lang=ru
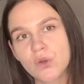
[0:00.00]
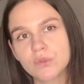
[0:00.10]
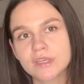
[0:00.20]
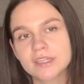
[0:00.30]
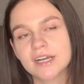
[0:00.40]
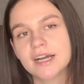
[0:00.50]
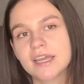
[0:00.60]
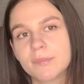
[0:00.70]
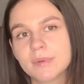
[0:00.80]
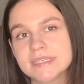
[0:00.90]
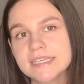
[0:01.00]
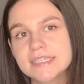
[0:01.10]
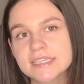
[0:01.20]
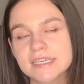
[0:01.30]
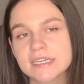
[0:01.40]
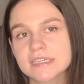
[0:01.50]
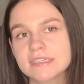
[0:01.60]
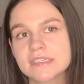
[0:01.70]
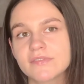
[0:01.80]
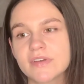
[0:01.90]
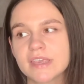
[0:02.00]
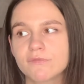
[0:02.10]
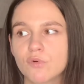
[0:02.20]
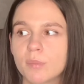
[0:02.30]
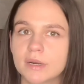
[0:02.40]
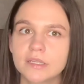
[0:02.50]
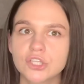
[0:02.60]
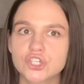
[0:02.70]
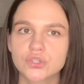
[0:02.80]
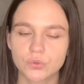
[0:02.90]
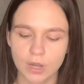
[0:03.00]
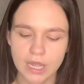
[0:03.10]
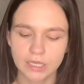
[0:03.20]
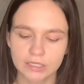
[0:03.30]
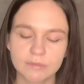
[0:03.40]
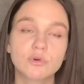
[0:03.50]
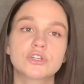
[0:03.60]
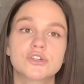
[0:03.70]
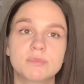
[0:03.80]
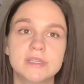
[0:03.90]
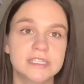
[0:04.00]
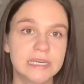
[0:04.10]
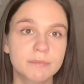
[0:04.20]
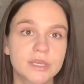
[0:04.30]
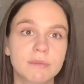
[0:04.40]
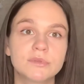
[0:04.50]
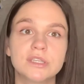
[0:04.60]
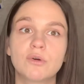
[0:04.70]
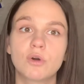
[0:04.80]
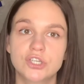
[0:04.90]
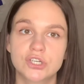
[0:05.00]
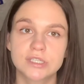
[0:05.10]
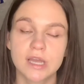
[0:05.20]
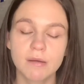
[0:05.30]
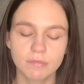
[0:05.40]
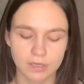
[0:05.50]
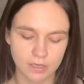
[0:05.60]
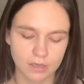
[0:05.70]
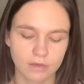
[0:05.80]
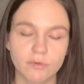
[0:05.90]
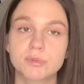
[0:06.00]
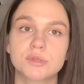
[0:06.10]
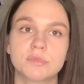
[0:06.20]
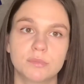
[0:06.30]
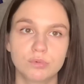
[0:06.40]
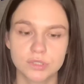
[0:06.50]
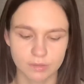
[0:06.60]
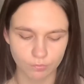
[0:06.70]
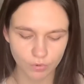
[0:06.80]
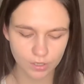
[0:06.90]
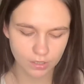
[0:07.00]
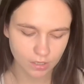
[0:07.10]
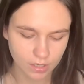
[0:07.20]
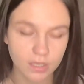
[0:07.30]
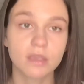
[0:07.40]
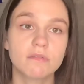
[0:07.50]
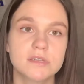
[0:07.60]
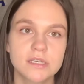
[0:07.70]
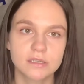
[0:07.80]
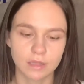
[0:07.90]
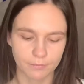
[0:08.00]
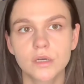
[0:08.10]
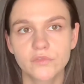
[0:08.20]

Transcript: У них такая позиция своего бренда, что ты можешь быть тем, кем ты хочешь сам, и, в общем-то, будь собой, и все дела.